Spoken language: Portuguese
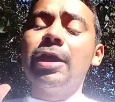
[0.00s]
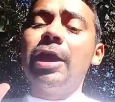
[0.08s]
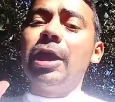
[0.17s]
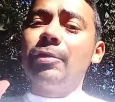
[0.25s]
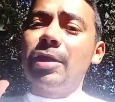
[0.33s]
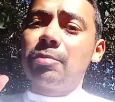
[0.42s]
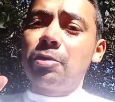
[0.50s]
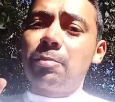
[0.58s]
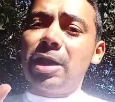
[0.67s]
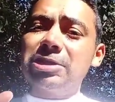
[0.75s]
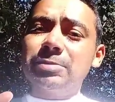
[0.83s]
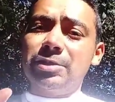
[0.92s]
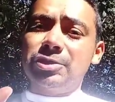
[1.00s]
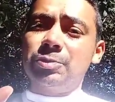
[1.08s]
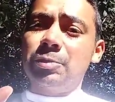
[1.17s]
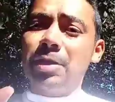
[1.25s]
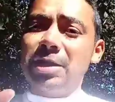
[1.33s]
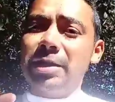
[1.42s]
É umas bobagens, mas umas
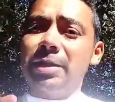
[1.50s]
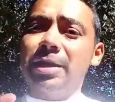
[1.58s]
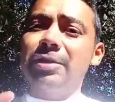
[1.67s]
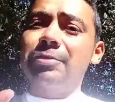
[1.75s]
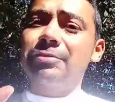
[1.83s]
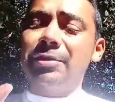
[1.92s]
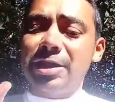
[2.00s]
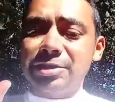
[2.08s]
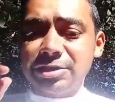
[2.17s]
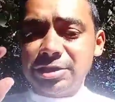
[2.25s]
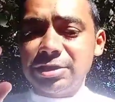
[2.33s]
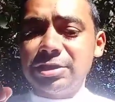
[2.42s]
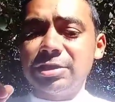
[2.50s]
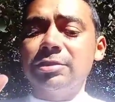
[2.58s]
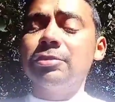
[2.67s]
bobagens legal que faz a gente rir.